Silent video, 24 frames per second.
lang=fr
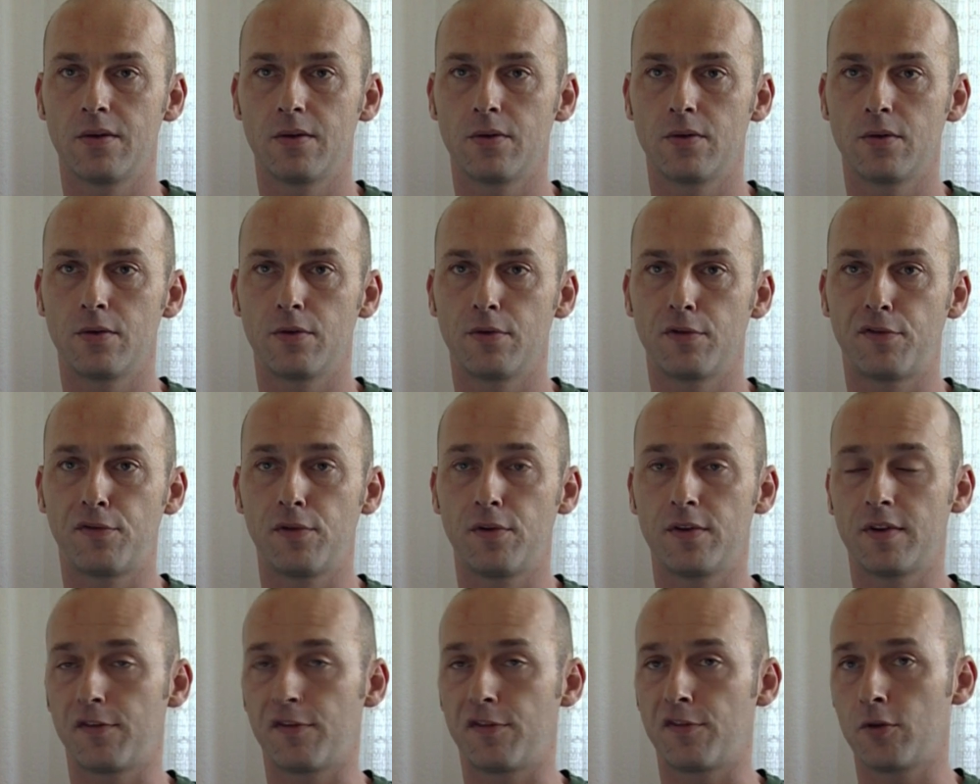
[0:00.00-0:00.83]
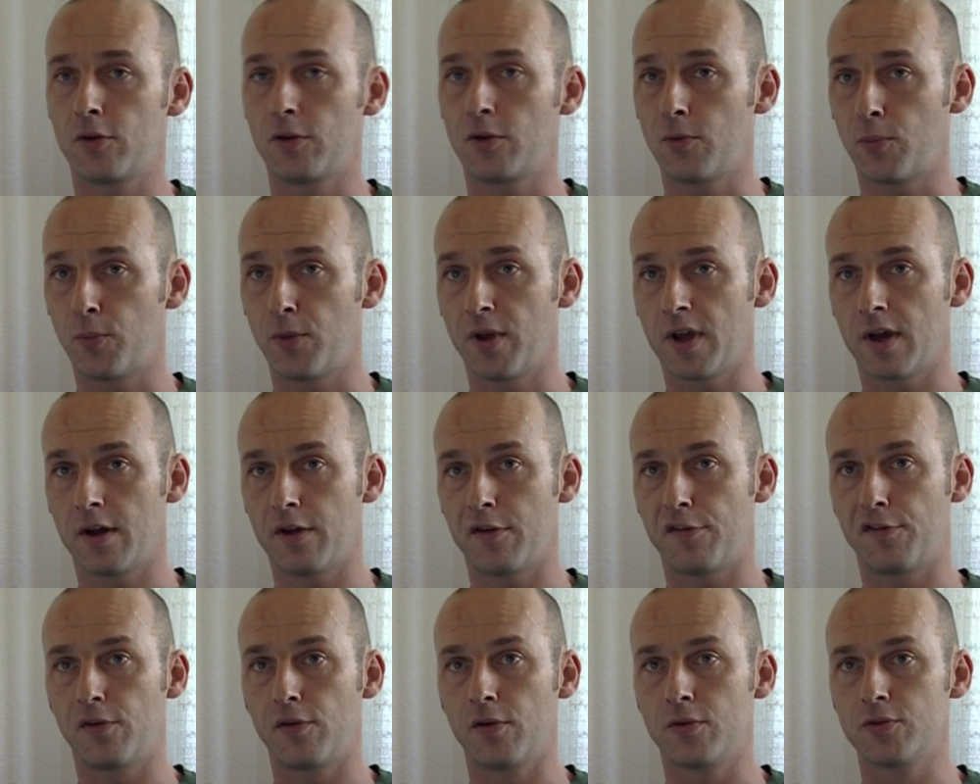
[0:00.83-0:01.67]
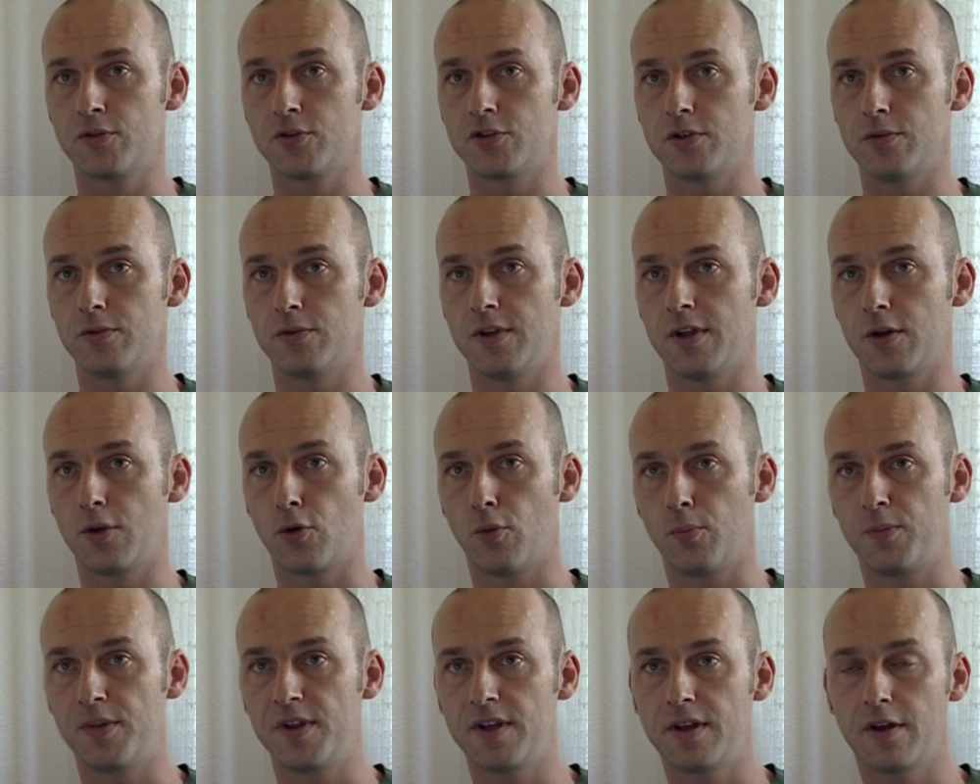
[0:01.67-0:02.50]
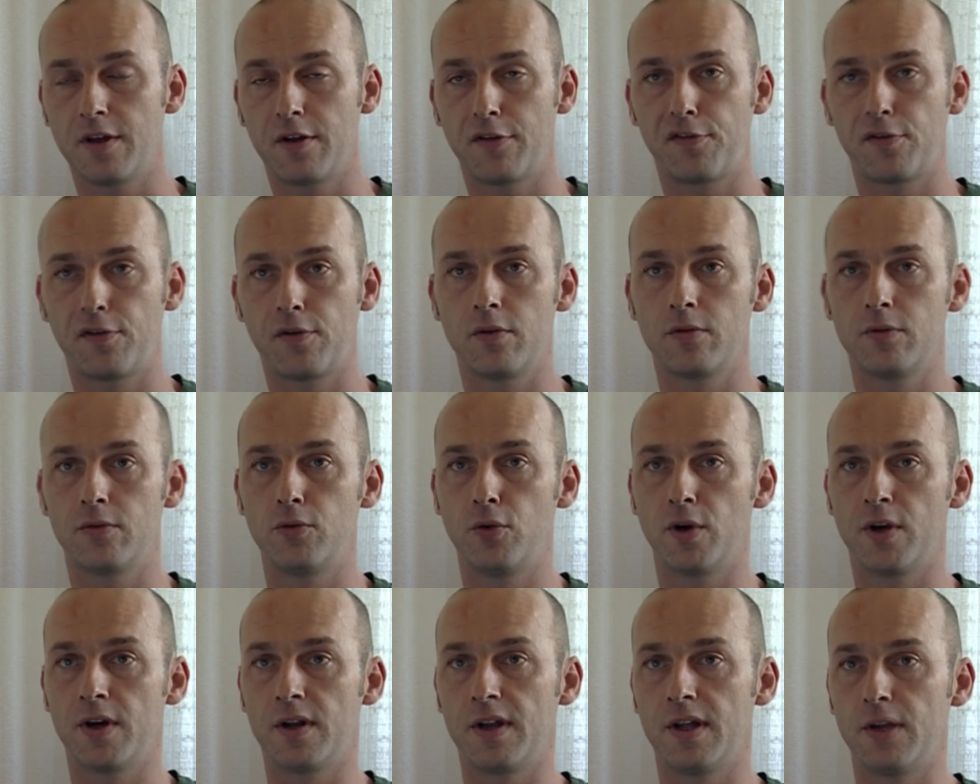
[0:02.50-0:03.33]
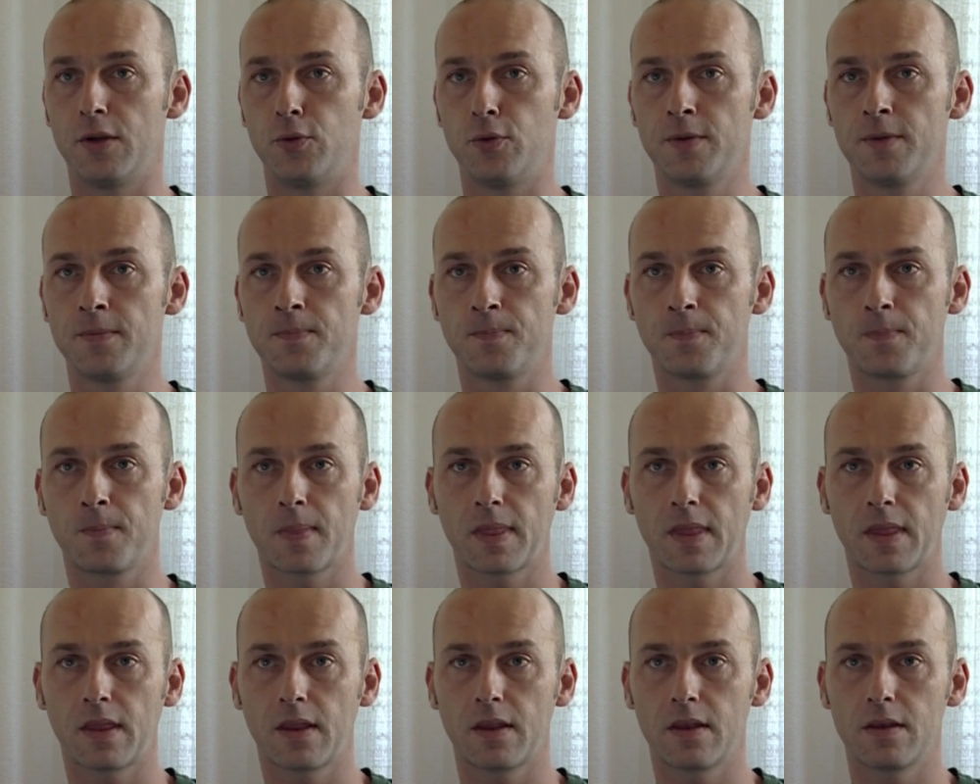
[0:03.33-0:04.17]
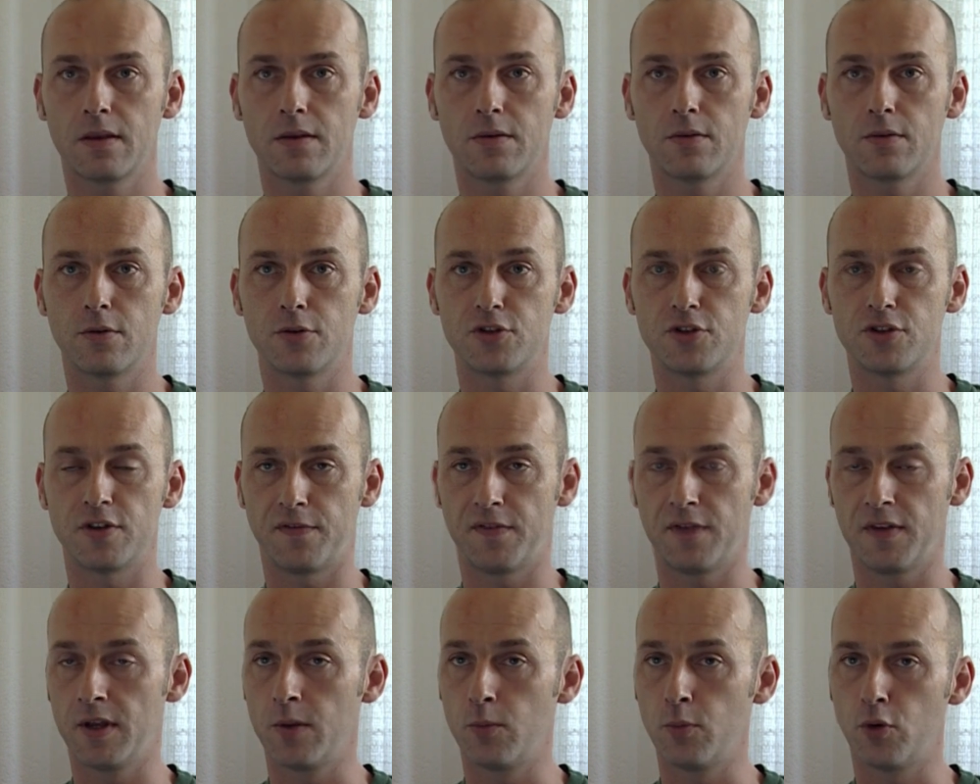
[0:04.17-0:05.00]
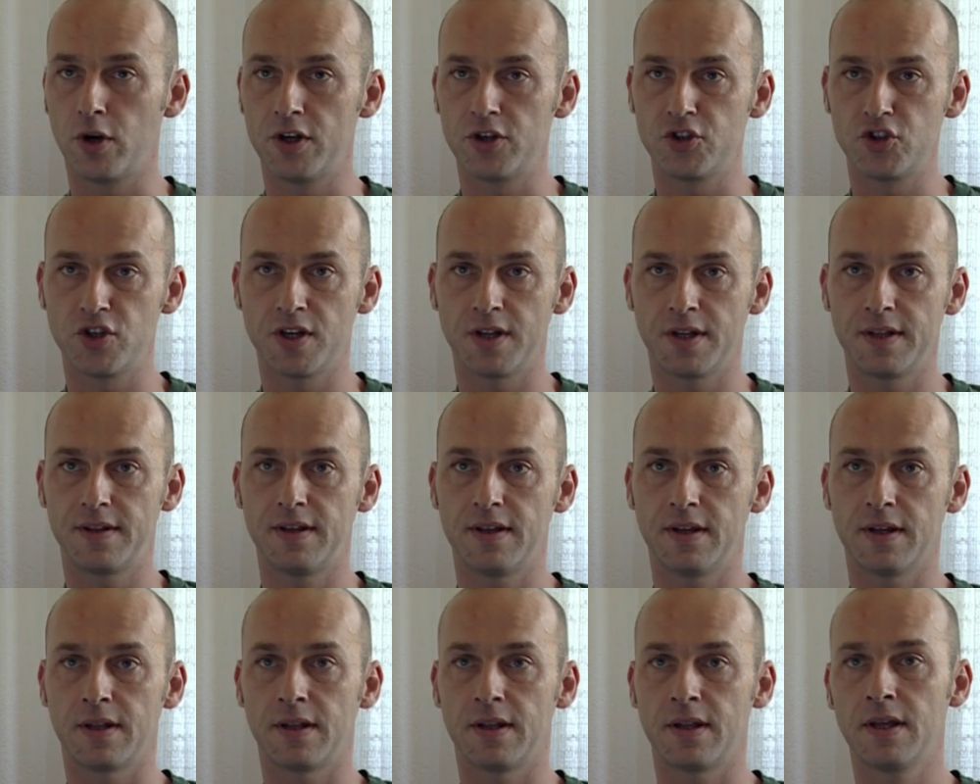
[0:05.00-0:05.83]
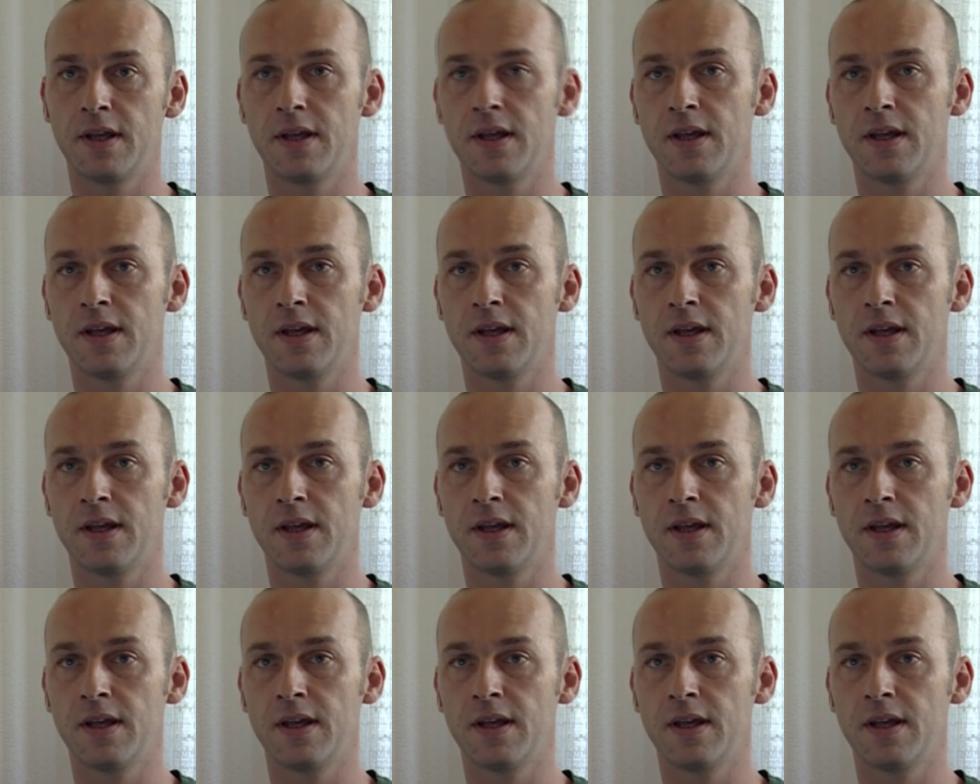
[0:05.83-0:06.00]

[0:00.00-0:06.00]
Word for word: Euh, suite à cette opération, j'ai eu des complications durant la nuit. Euh, j'ai fait une hémorragie interne.